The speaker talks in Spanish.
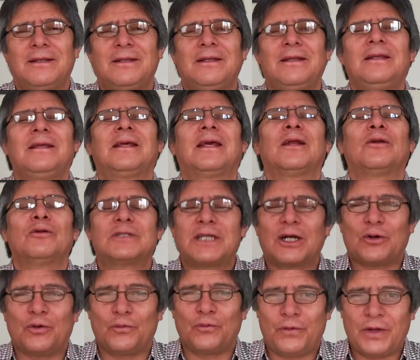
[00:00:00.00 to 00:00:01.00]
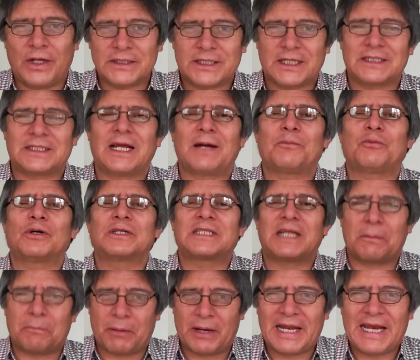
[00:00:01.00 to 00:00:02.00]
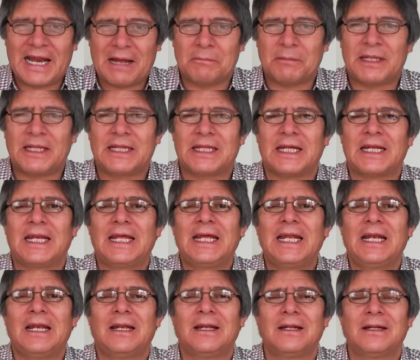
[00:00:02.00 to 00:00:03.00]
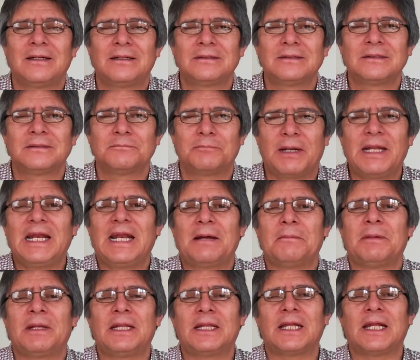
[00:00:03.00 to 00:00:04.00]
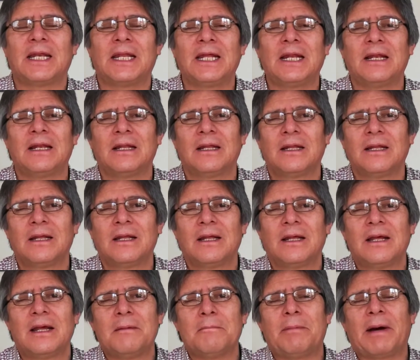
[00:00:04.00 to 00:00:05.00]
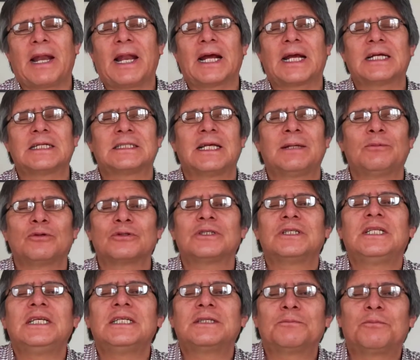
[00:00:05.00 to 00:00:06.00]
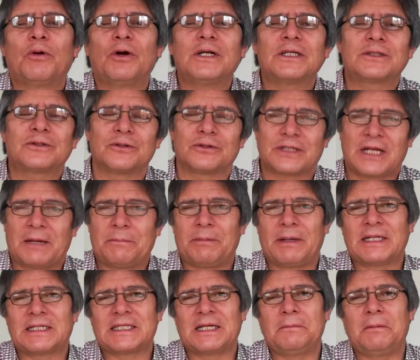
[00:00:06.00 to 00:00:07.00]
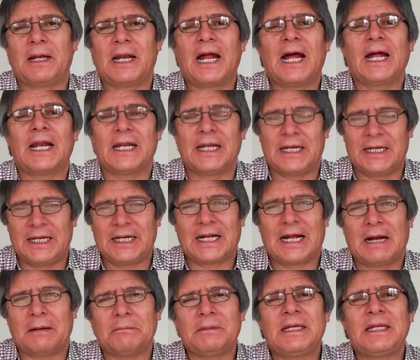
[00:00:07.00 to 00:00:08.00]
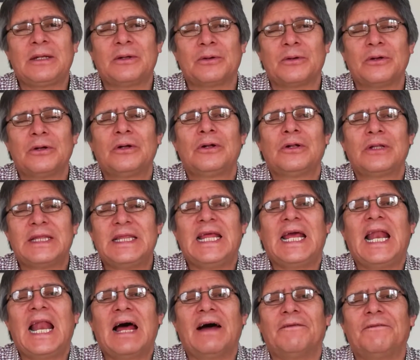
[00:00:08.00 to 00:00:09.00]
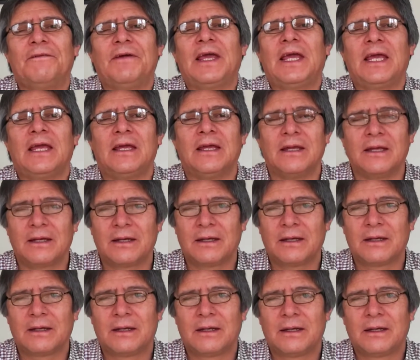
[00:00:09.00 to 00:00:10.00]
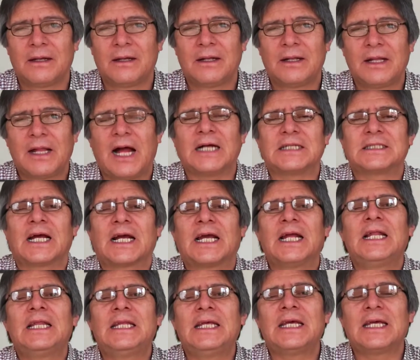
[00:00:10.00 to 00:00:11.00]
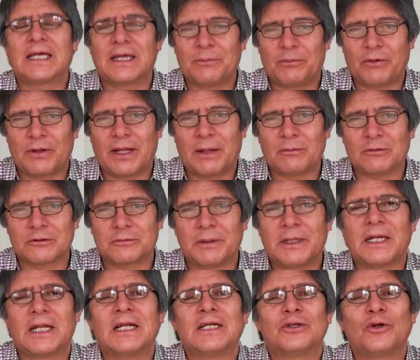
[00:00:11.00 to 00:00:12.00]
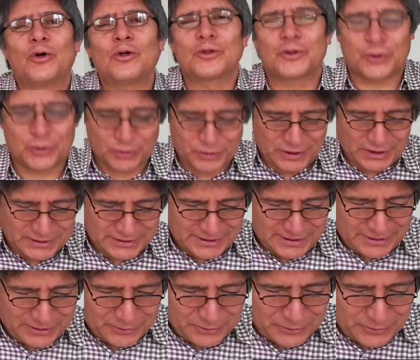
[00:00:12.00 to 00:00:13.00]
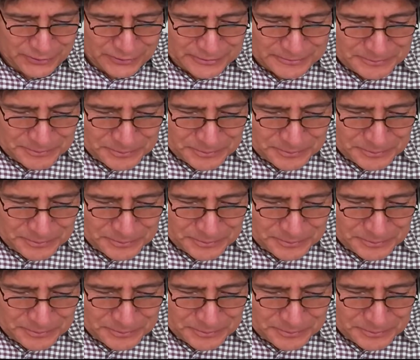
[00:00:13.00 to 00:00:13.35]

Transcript: y que nuestra confianza sea puesta plenamente en Él, plenamente en Él, para que estemos dispuestos a perseverar en el camino de la fe hasta aquel día en que podamos ver el rostro del Señor.